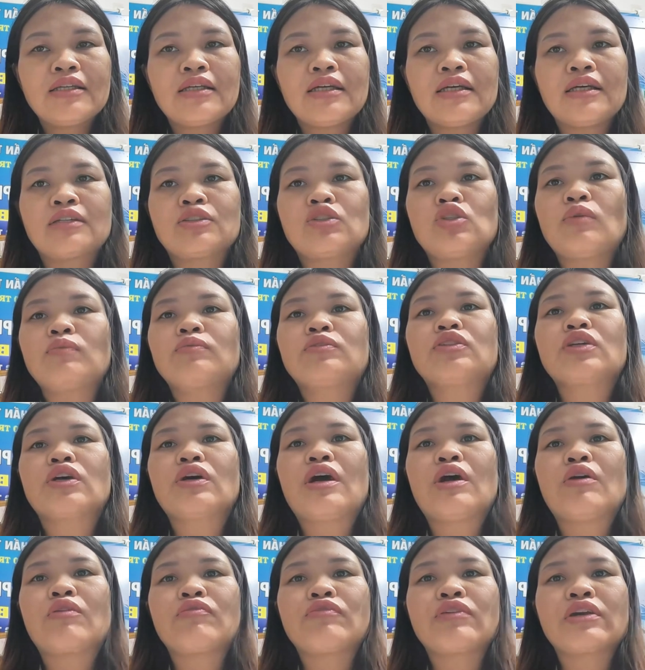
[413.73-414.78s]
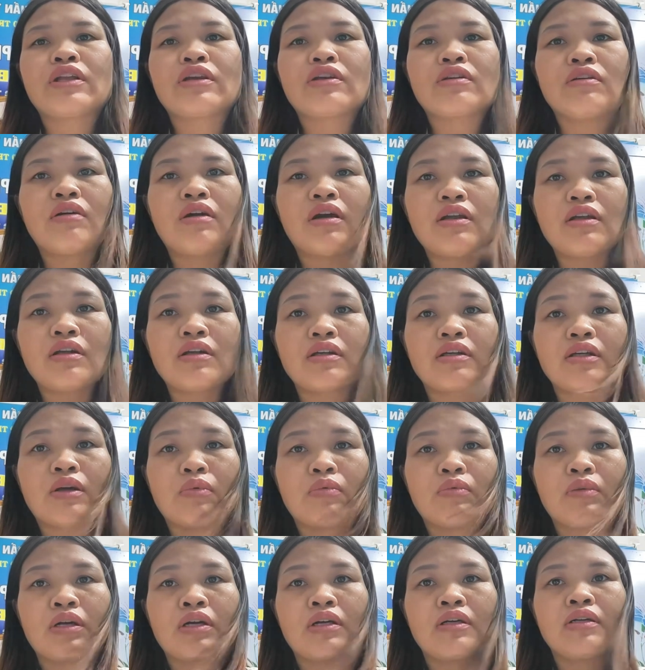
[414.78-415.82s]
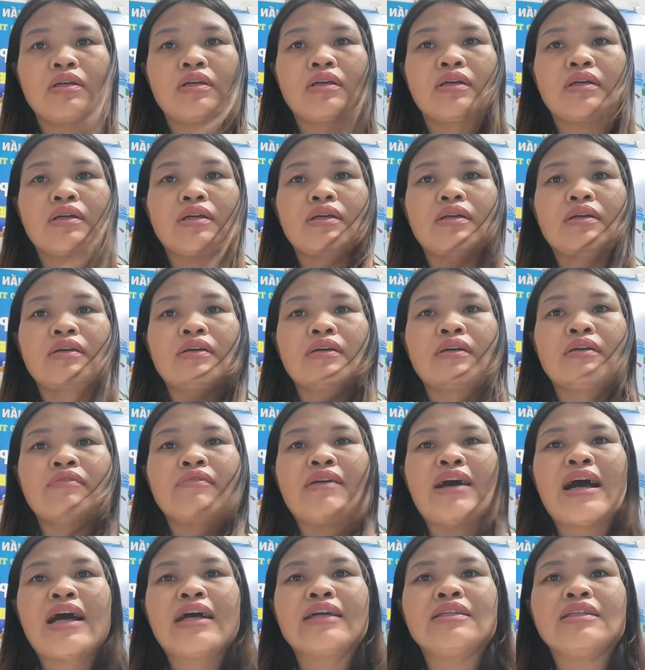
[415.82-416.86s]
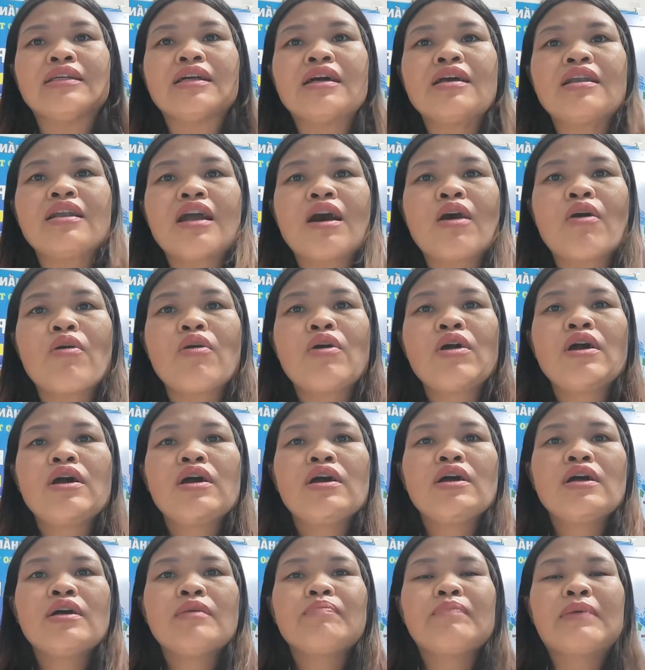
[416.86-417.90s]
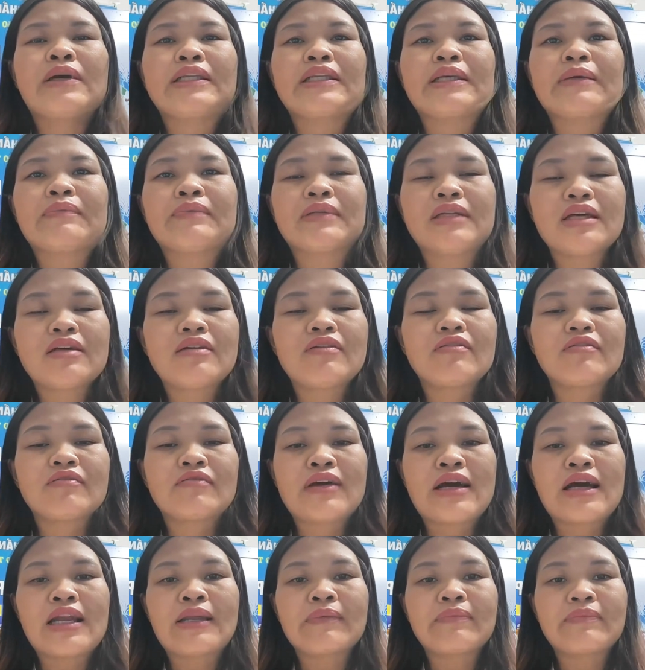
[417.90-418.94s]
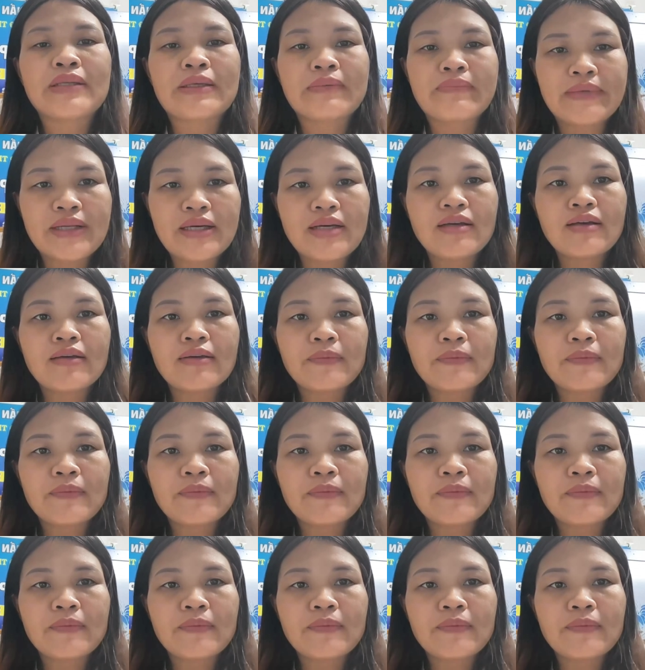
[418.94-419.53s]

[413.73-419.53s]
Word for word: à, giúp cho học viên có được động lực à, và nhớ lâu bằng tiềm thức và lập tiềm thức